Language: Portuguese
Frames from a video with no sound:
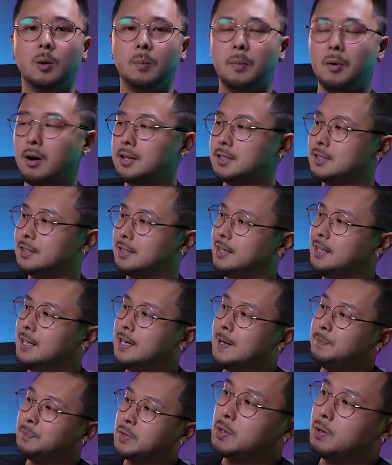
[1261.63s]
no unboxing, né?
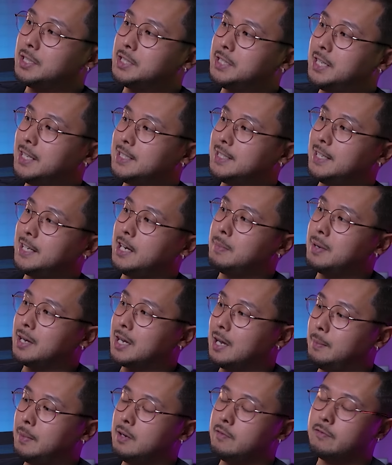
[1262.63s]
que eu achei que seria uma
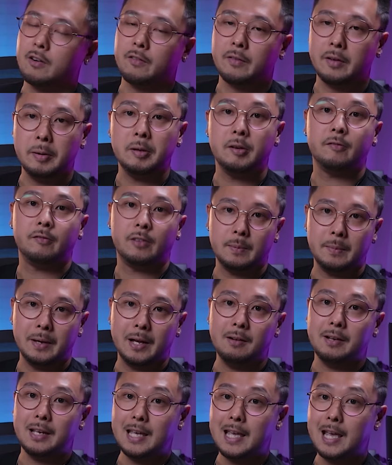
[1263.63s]
câmera infravermelho
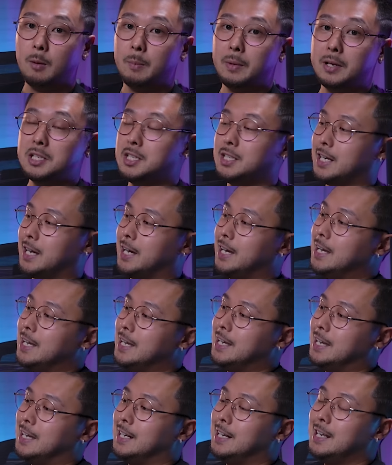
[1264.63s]
vermelho, e realmente é.
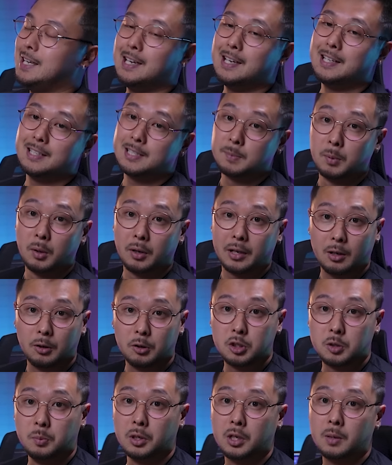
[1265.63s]
Ele desbloqueia o
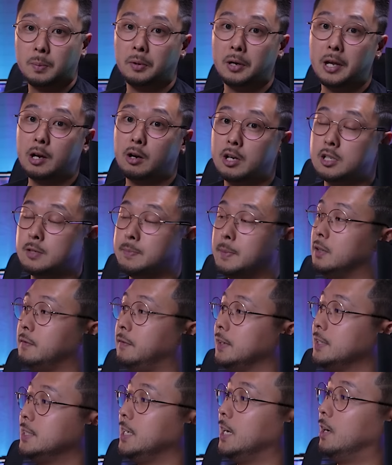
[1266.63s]
notebook por reconhecimento
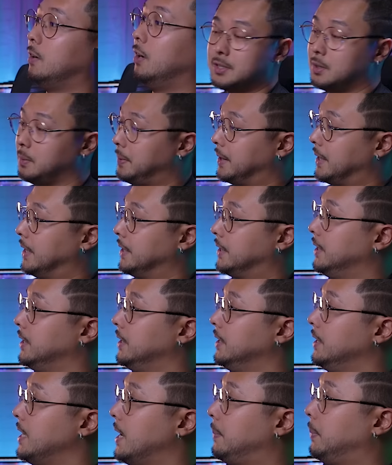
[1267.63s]
facial. Se eu pegar
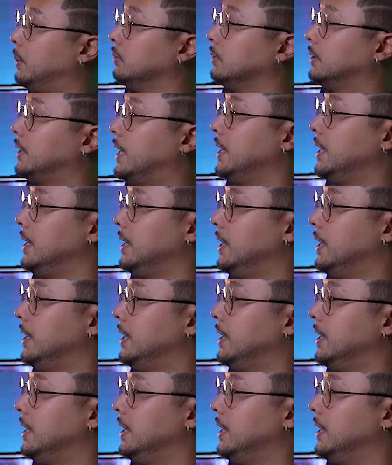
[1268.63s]
aqui e apontar